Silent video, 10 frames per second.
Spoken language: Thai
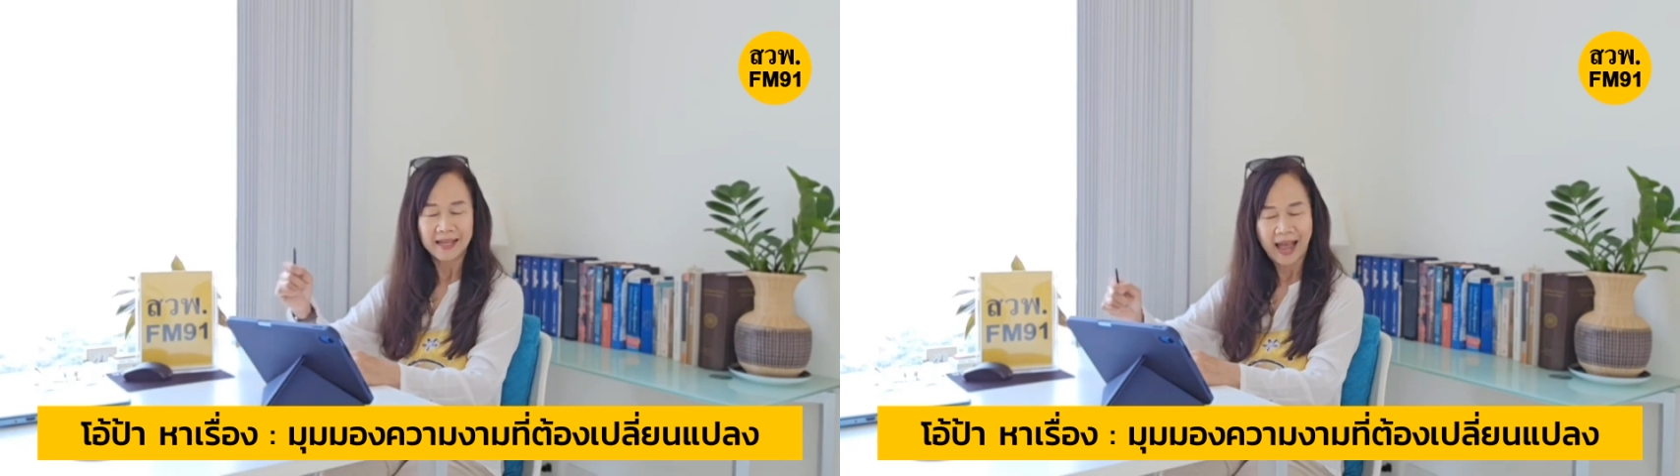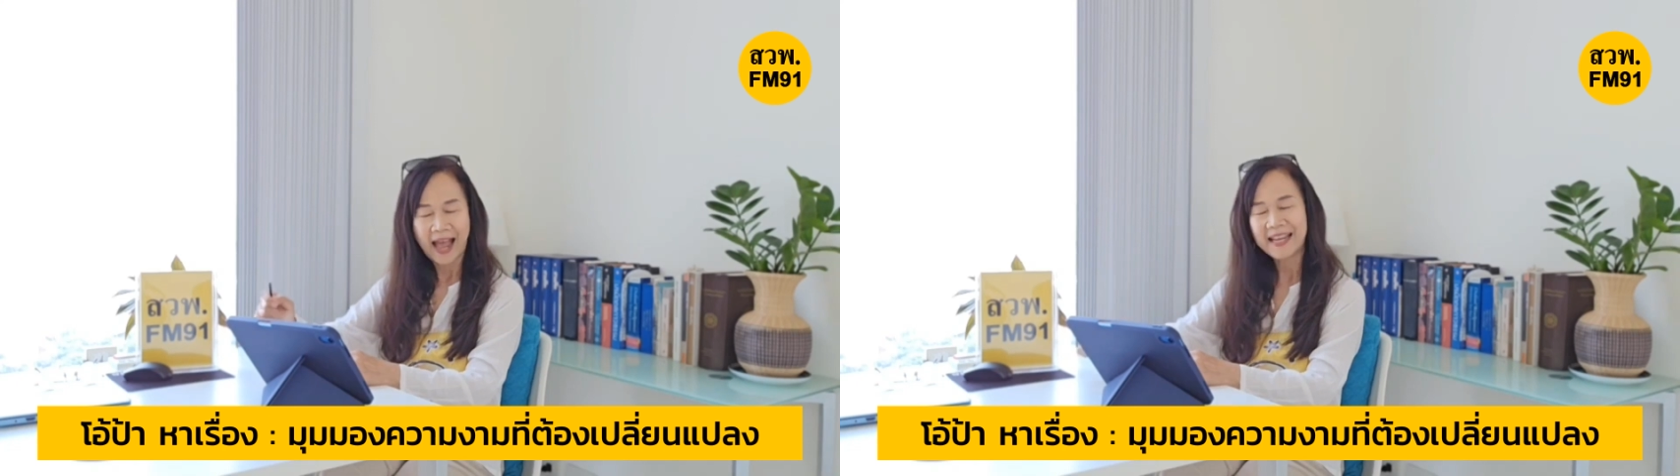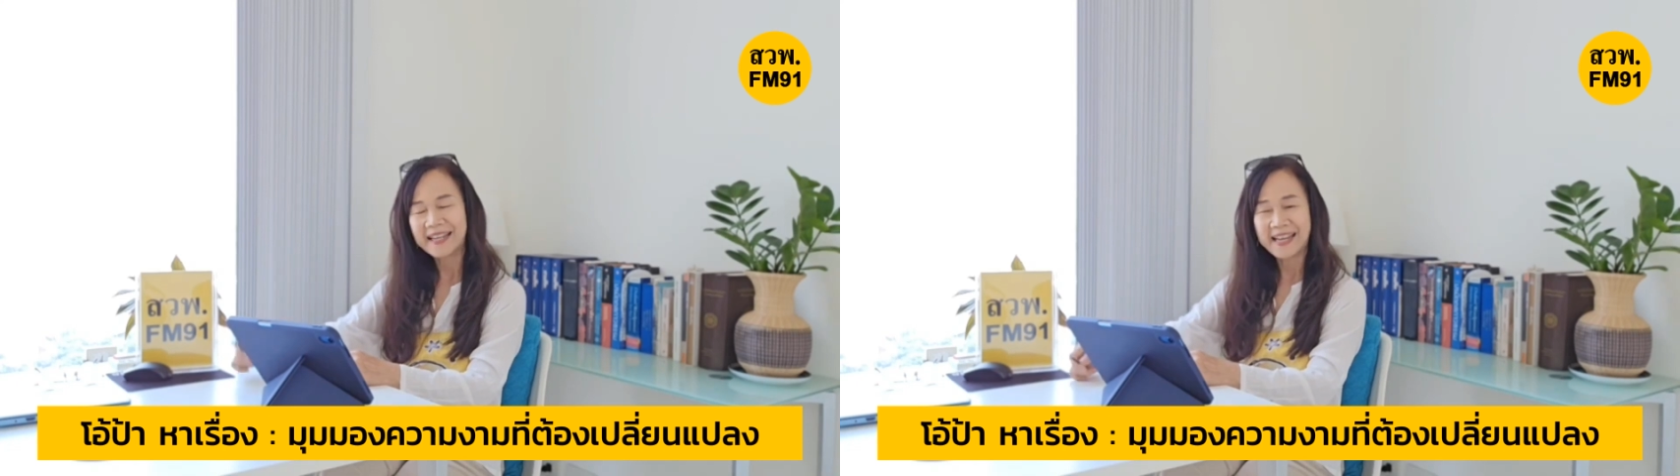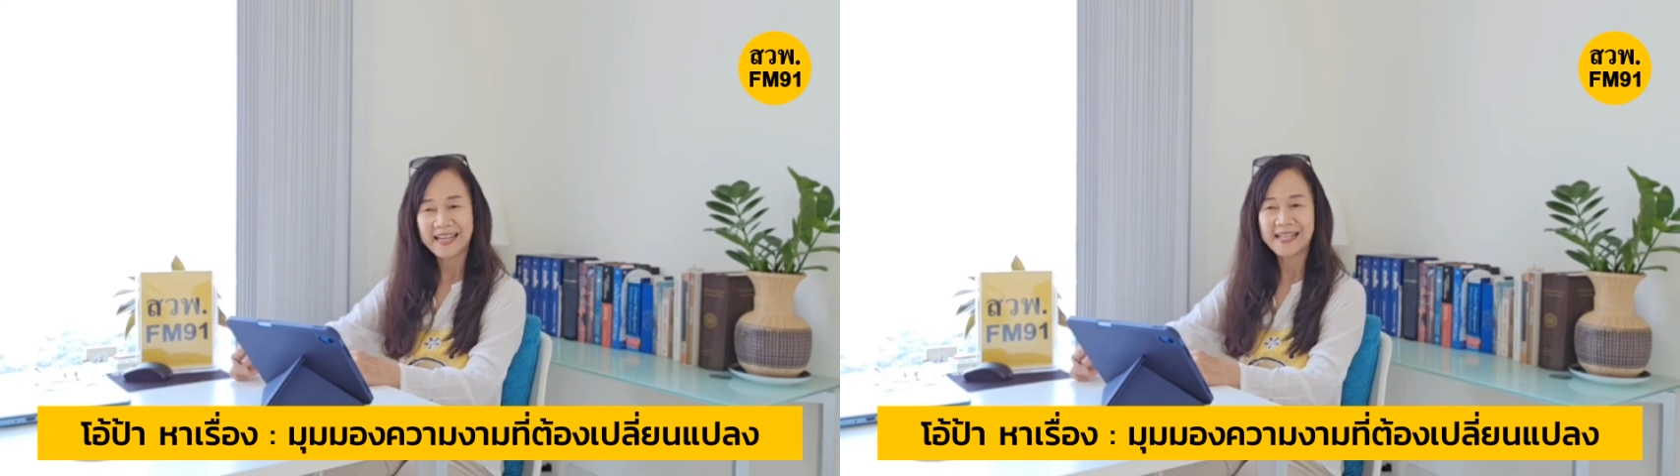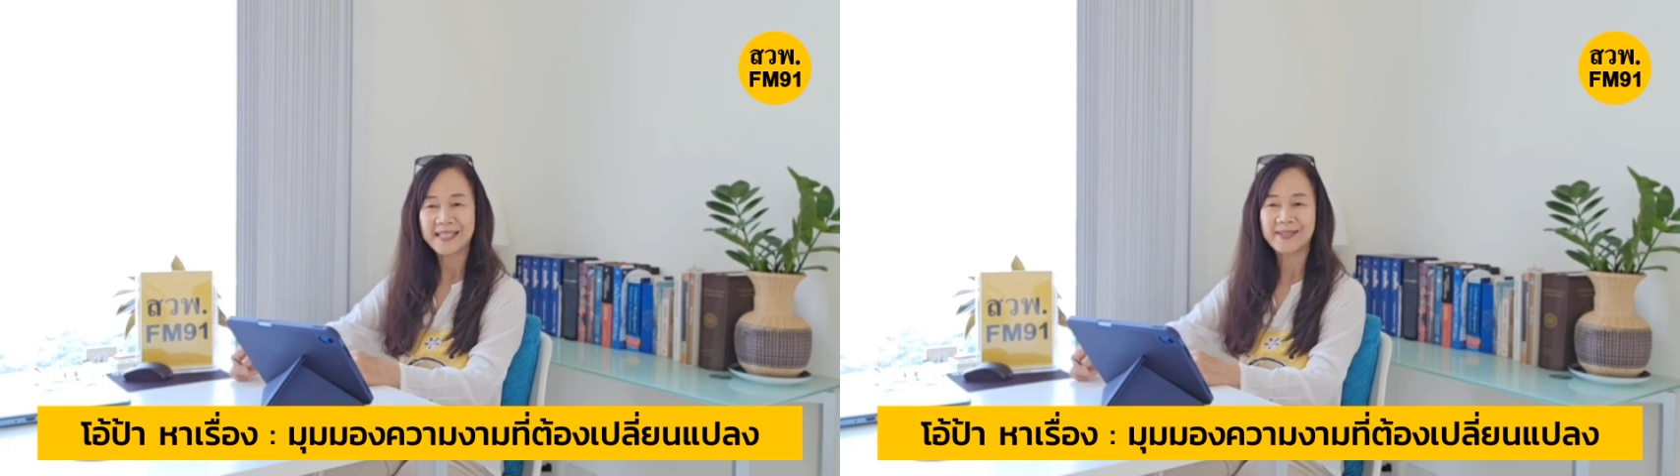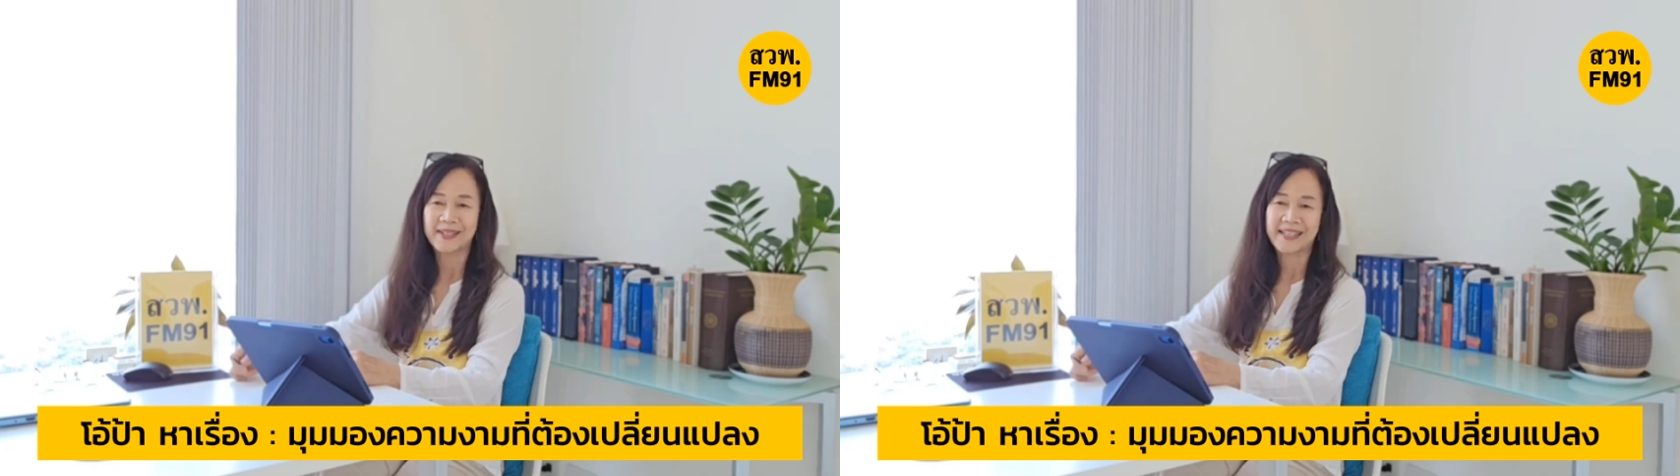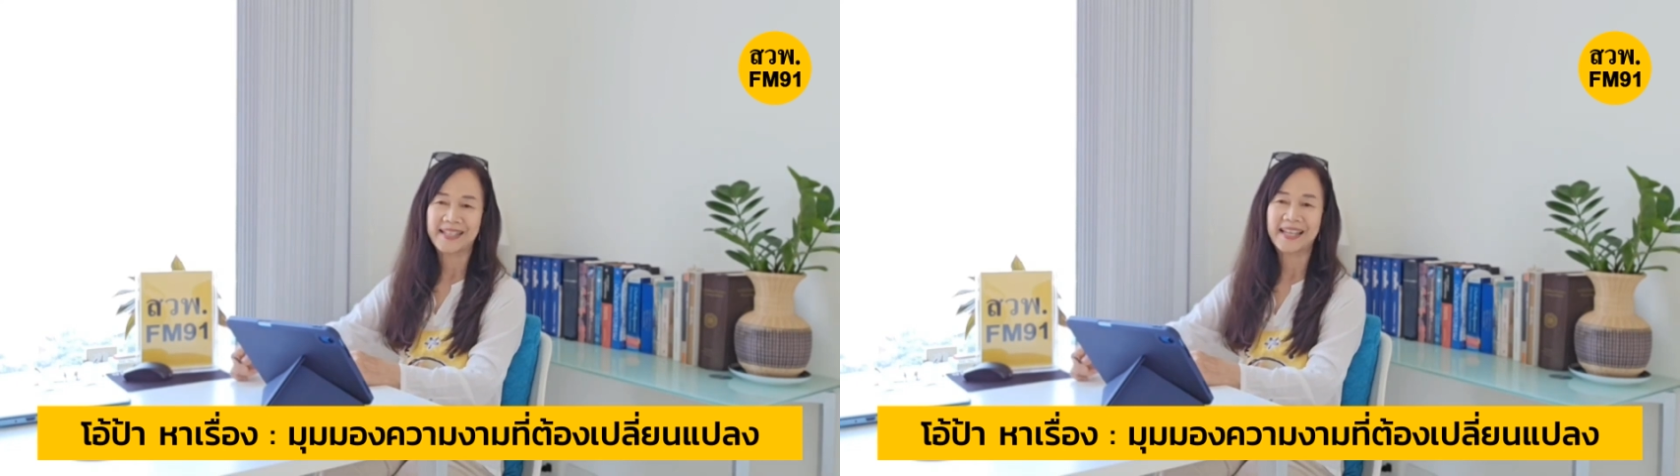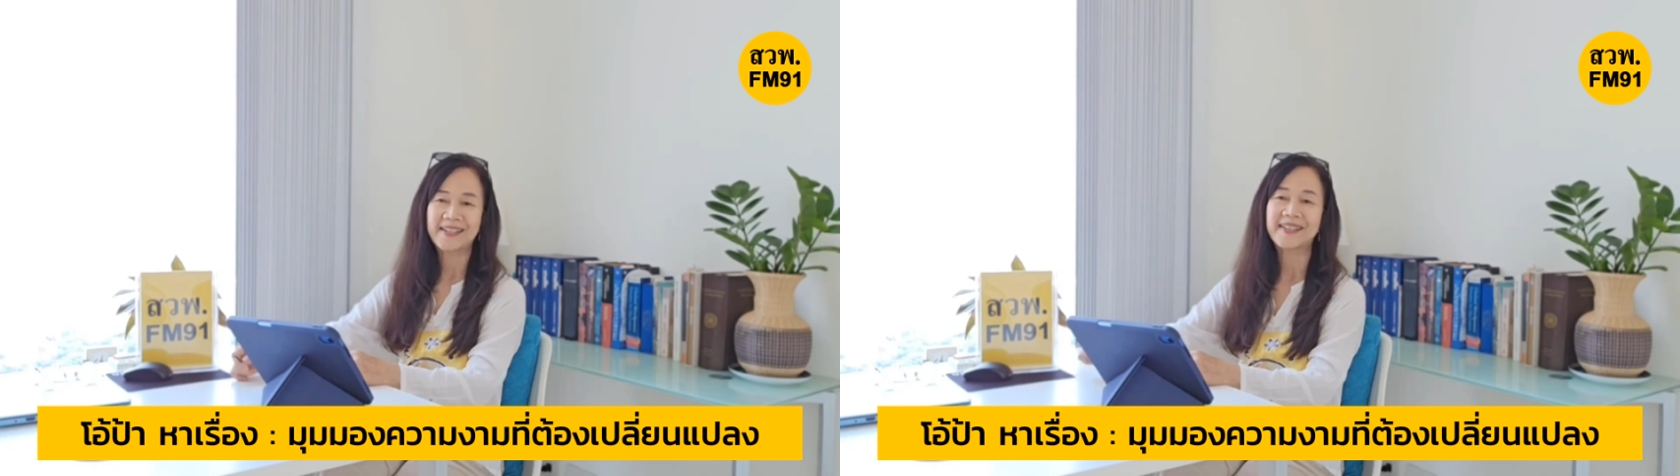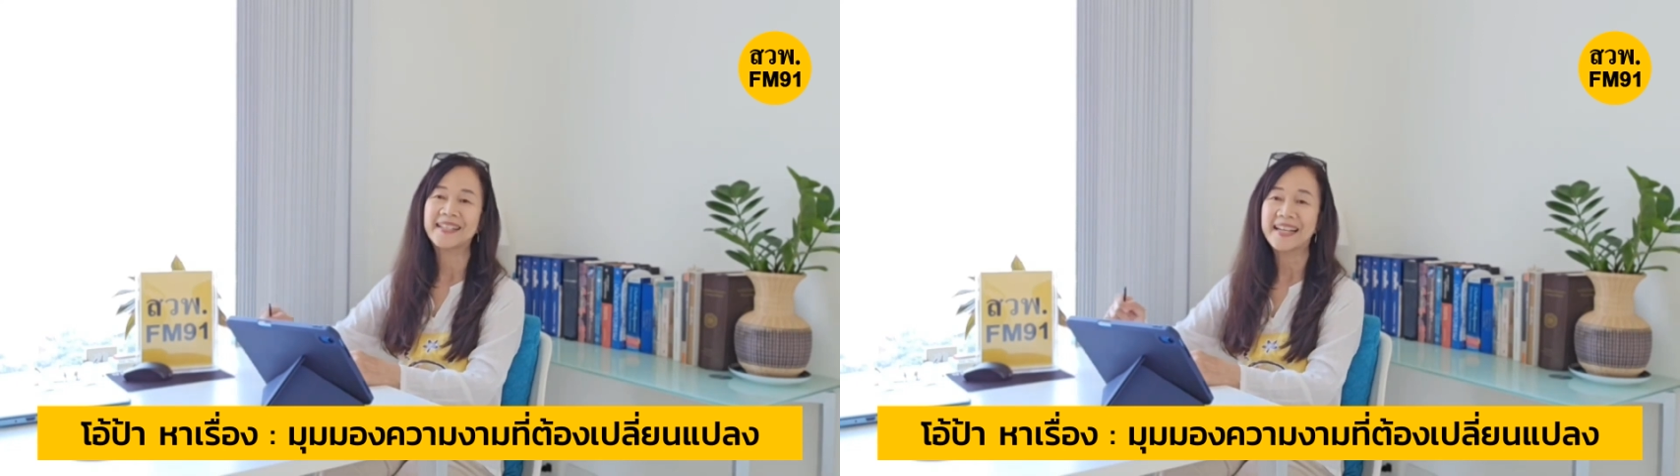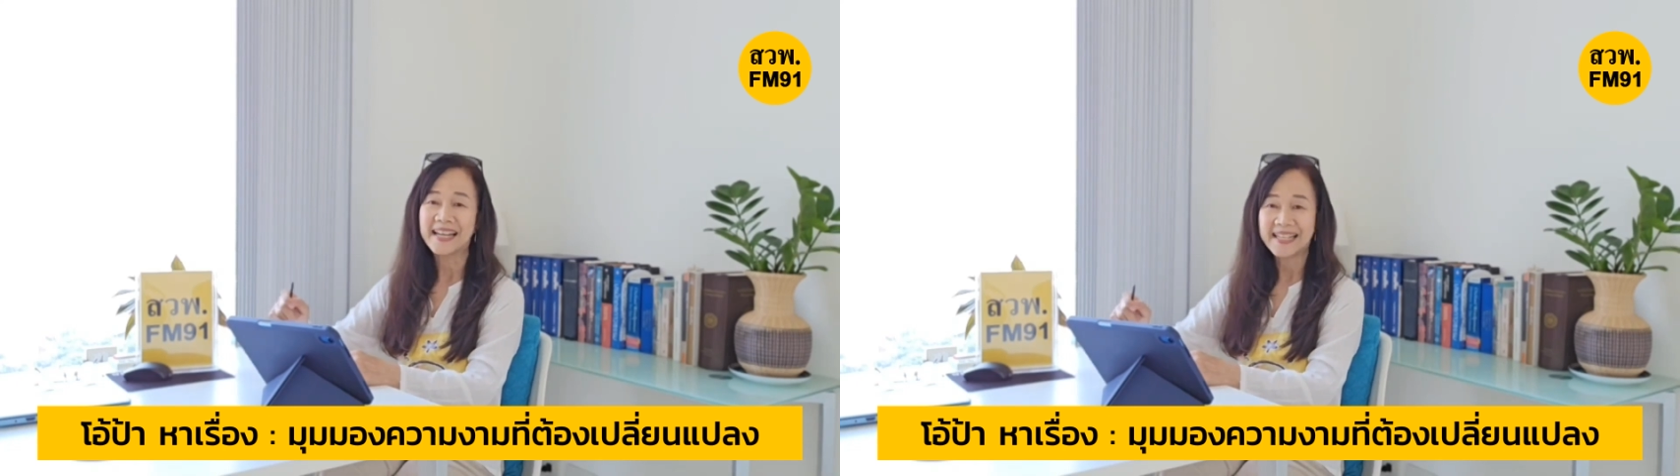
ได้ดีที่สุด นั่นก็คือ